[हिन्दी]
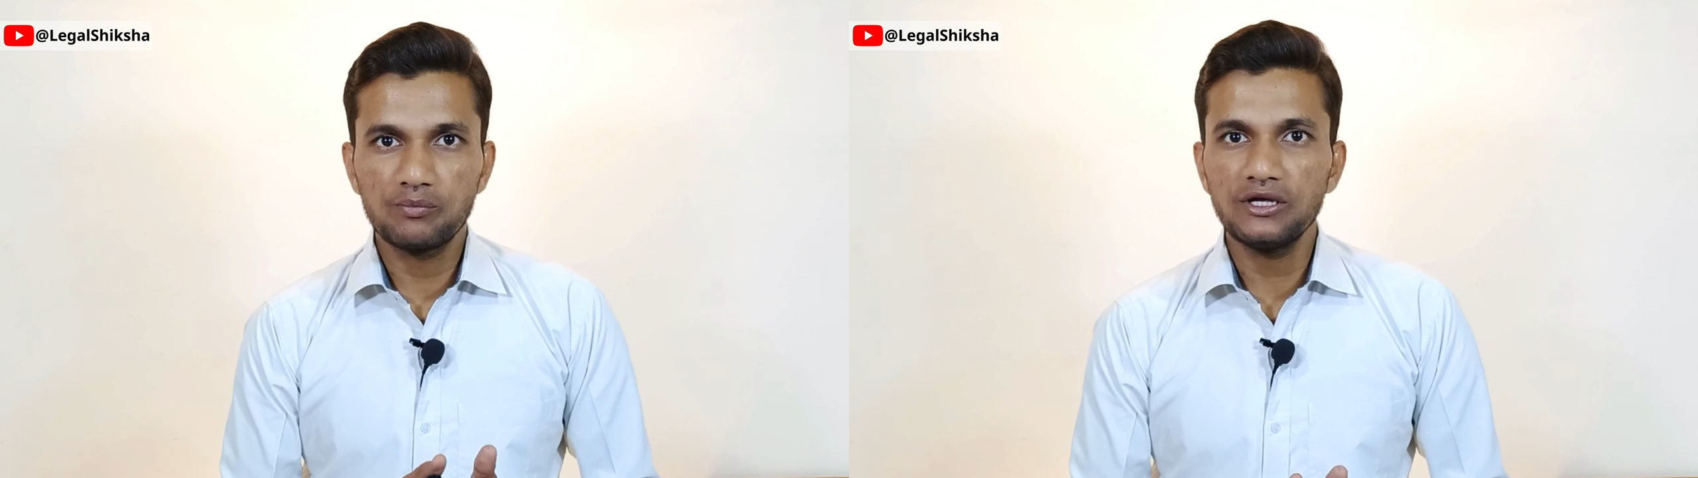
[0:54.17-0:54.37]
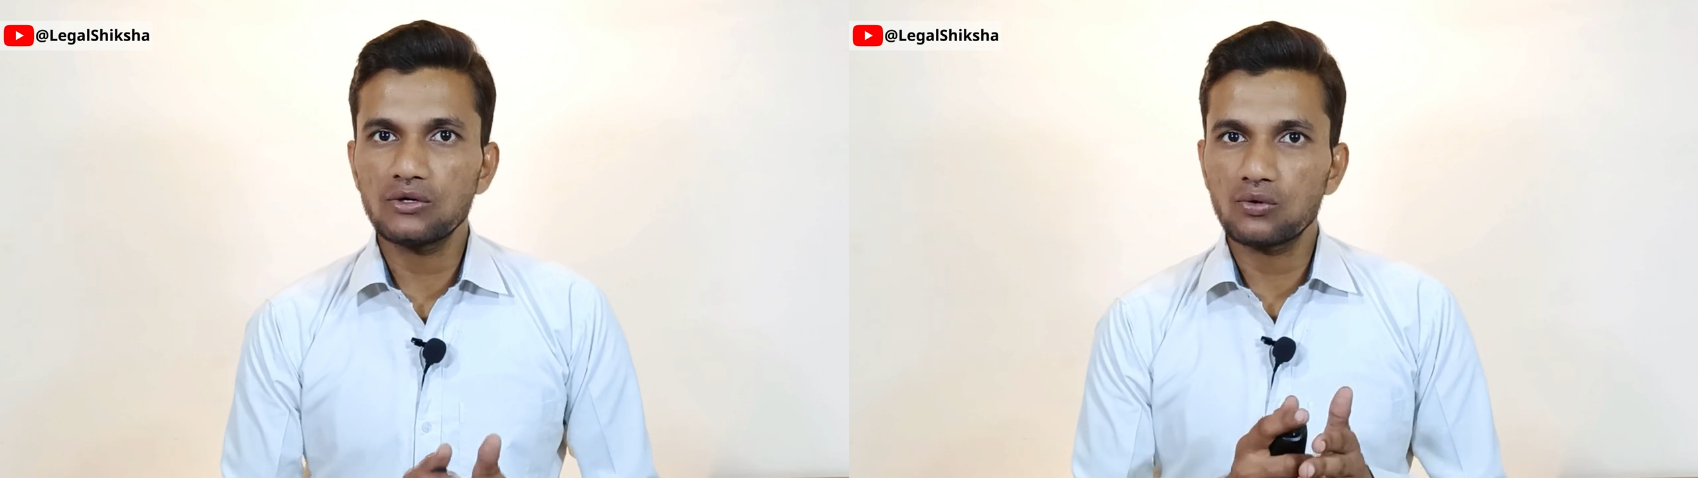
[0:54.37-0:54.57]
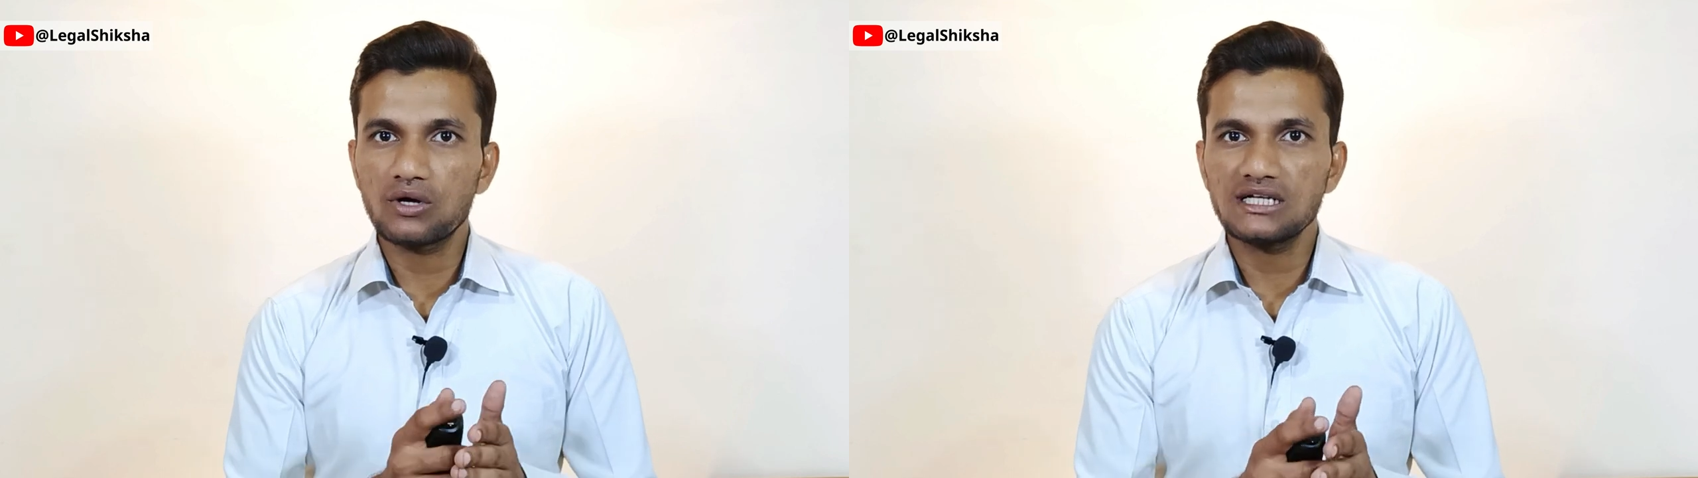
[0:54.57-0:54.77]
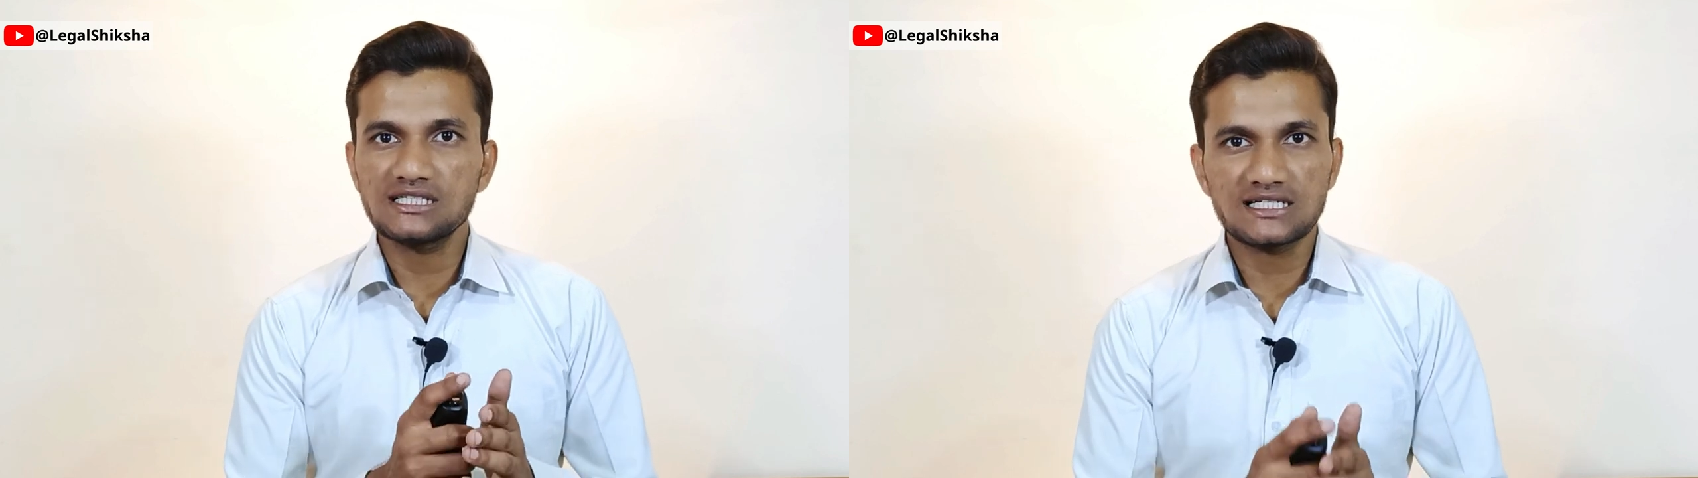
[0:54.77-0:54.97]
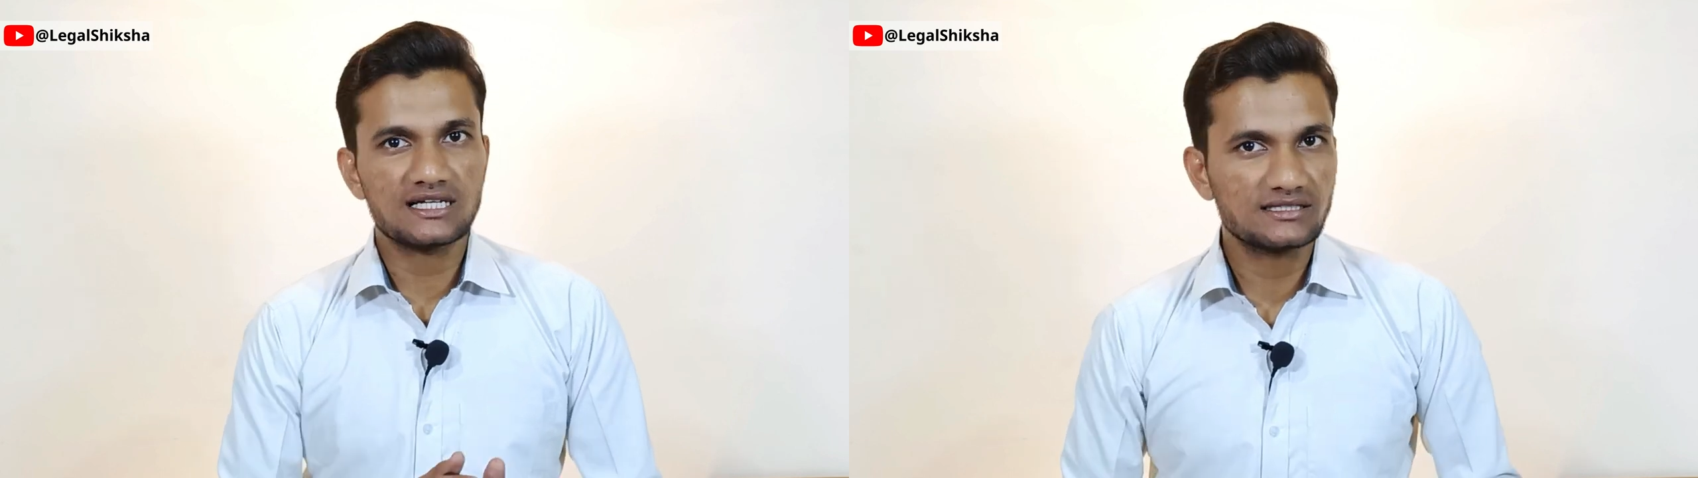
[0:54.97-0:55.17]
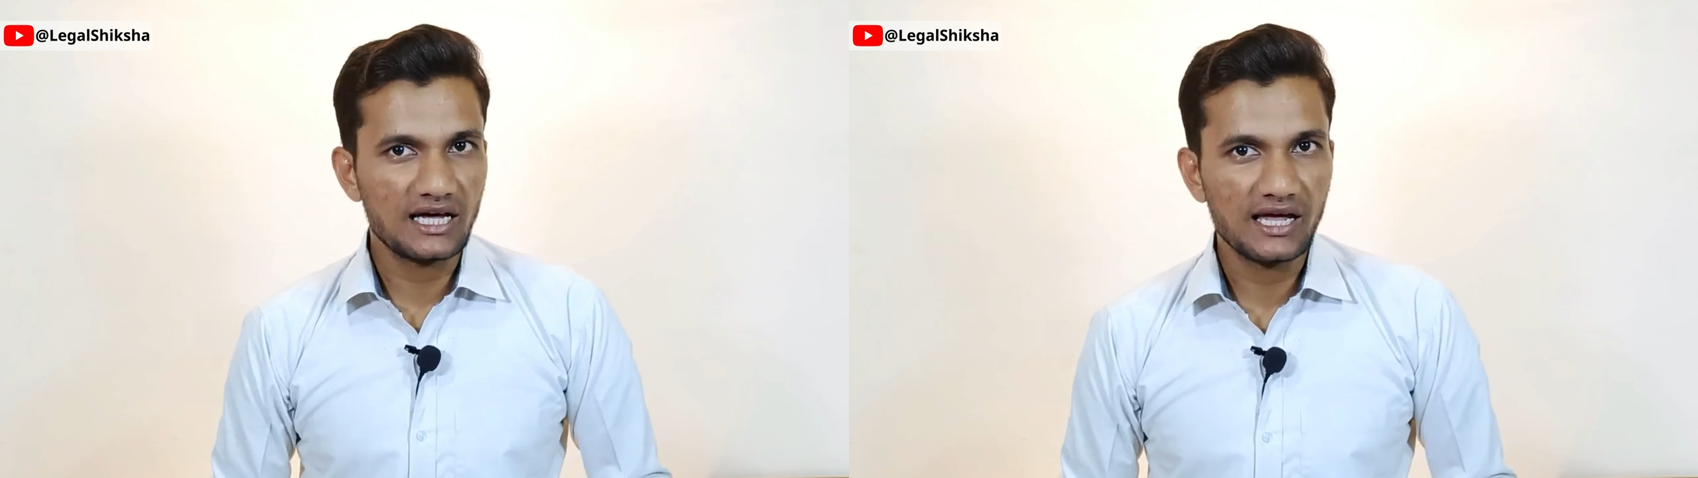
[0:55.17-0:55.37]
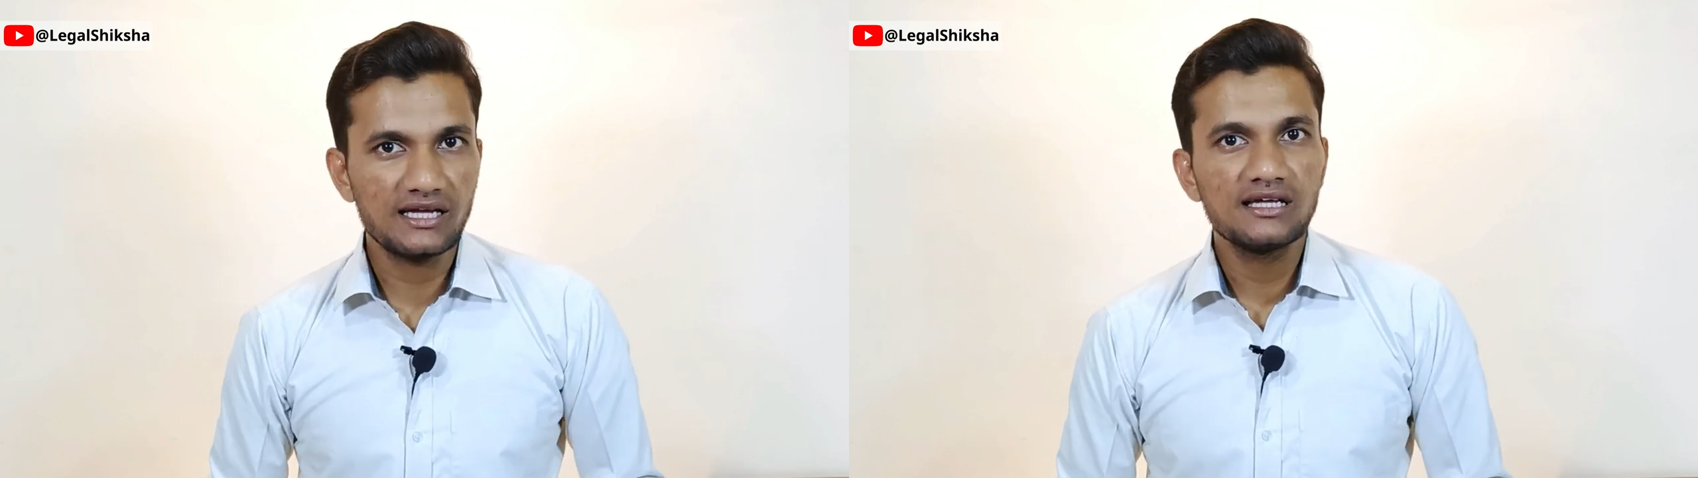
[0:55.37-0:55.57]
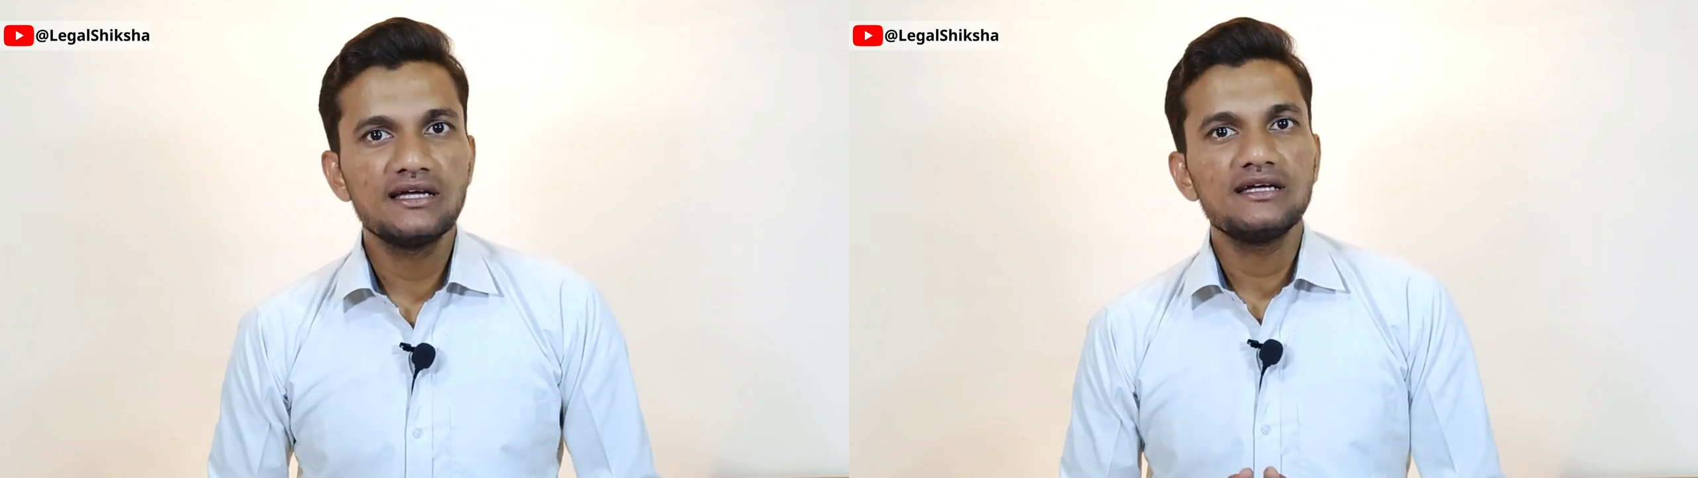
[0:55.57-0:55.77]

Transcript: को भी रोका जा सकता है